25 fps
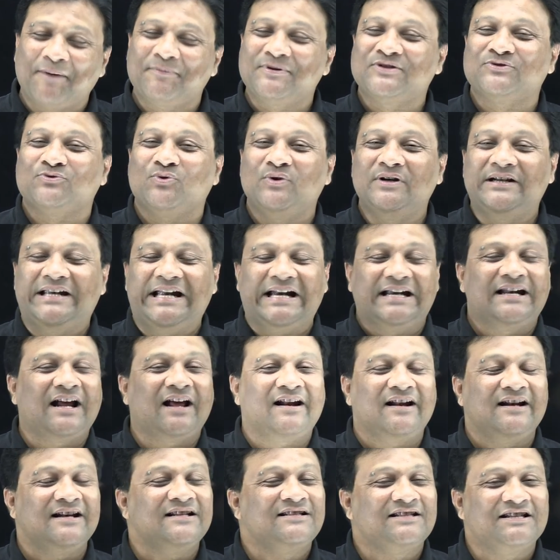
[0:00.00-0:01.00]
आप इसको
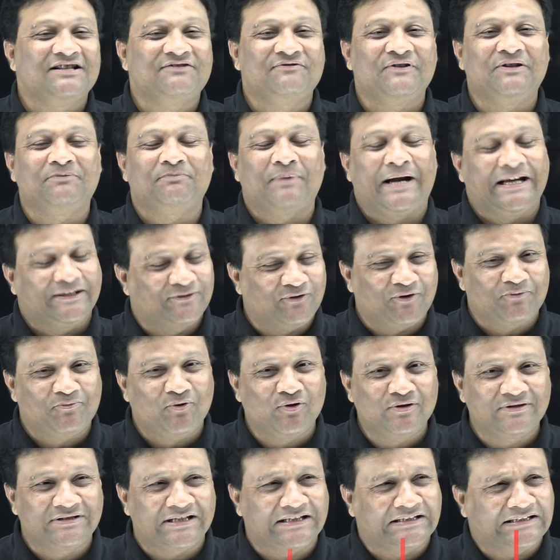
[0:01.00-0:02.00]
डेटा एनालिसिस विद पाइथन
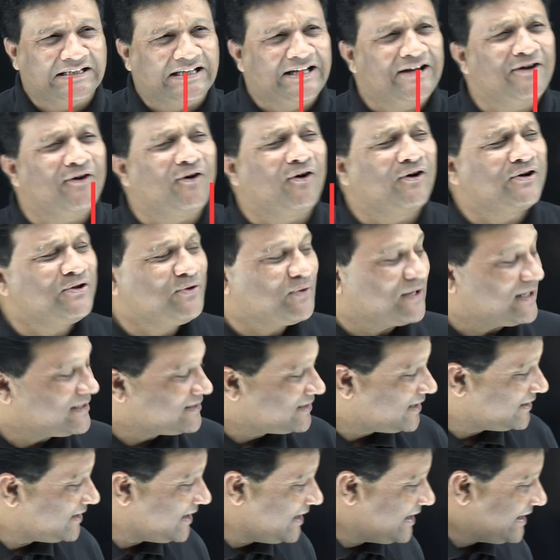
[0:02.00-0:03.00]
बोल सकते हैं और यू
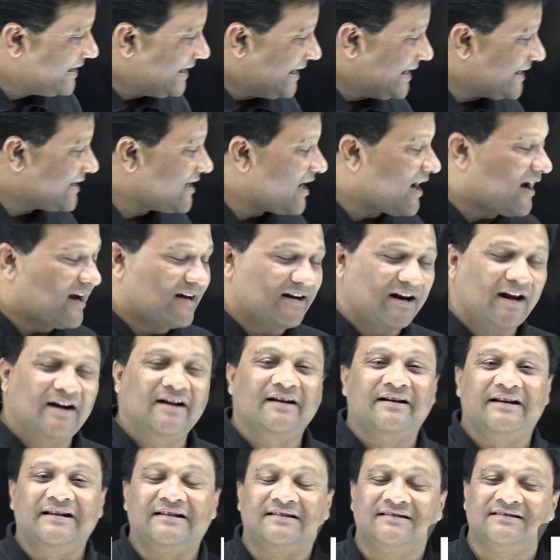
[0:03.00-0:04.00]
कैन से डेटा
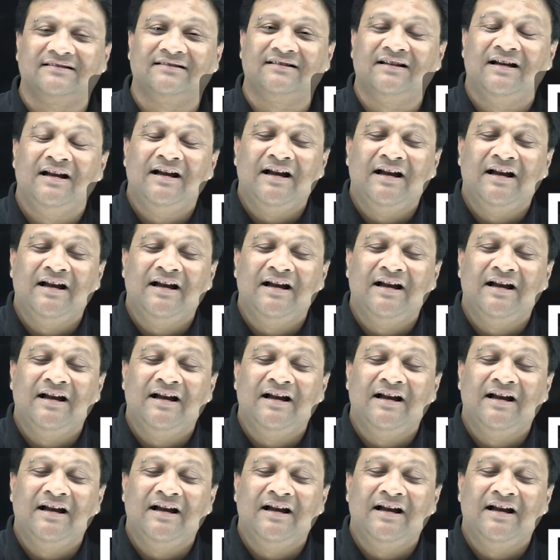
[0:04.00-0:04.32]
एनालिटिक्स